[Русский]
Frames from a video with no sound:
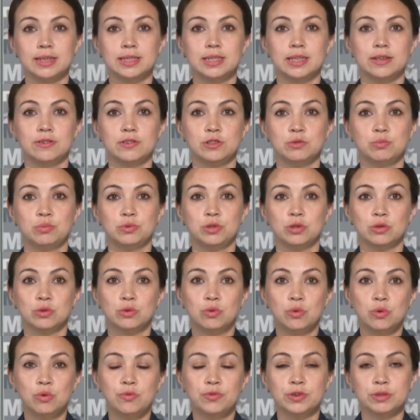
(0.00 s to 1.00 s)
Алексеевич
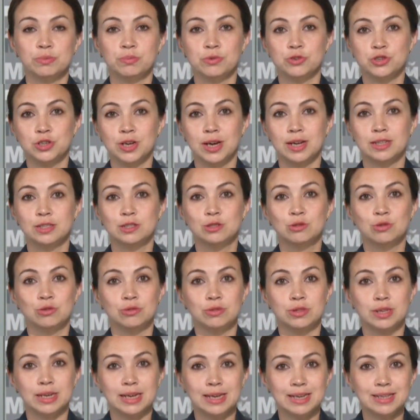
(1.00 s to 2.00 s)
Буденков отмечает
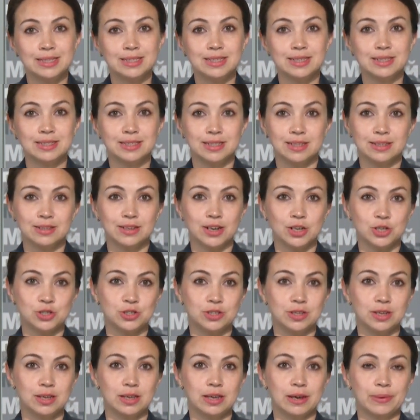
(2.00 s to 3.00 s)
103-й день
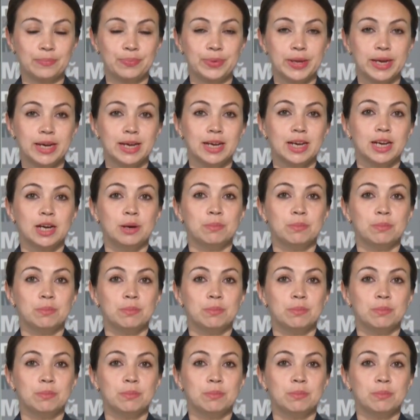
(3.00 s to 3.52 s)
рождения.